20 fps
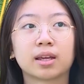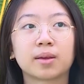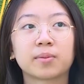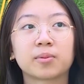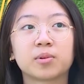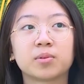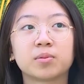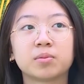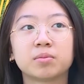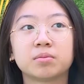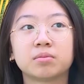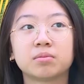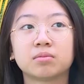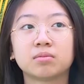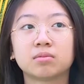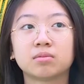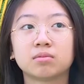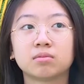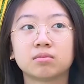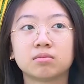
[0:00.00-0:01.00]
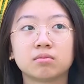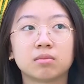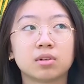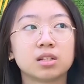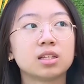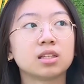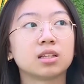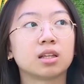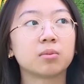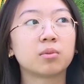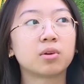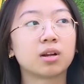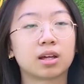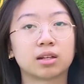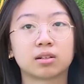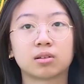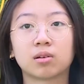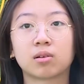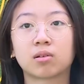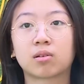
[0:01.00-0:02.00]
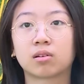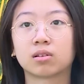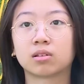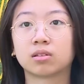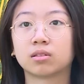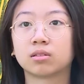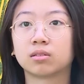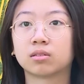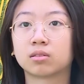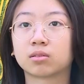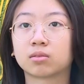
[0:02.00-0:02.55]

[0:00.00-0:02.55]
em cũng mới nhìn thấy một lần thôi còn